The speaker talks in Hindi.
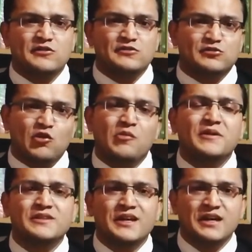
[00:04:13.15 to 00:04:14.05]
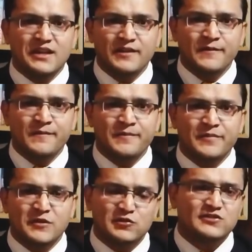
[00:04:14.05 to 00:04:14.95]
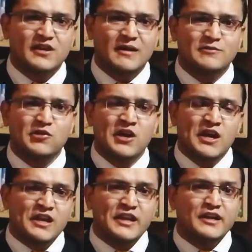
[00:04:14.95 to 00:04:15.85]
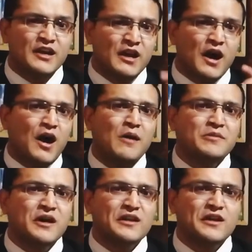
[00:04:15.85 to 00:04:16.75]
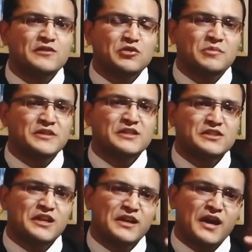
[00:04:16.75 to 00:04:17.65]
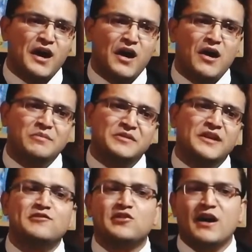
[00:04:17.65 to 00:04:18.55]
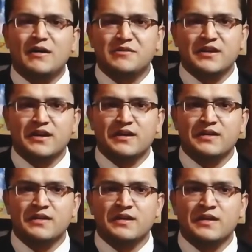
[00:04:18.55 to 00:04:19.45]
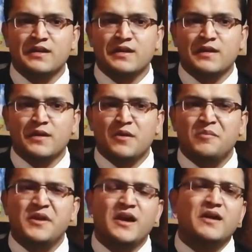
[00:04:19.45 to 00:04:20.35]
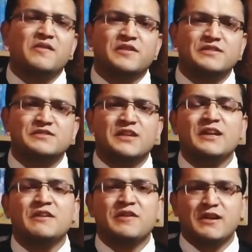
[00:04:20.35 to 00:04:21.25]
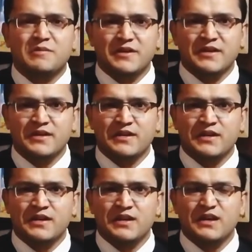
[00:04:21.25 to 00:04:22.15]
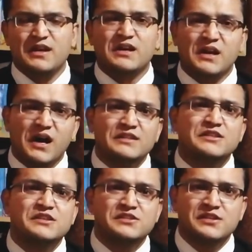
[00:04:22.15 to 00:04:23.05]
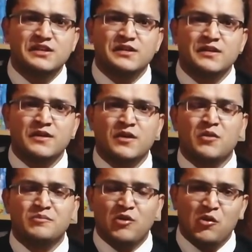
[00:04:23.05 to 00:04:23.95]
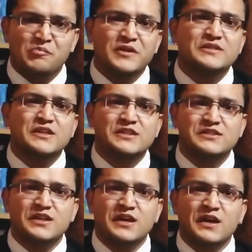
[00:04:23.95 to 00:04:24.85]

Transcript: सौ बंदे करें उस काम को लेकिन अगर आप कर रहे हैं तो पता चले कि आपने वो काम किया बी आ गिवर देने वाले बने इखलाक दीजिए मोहब्बत दीजिए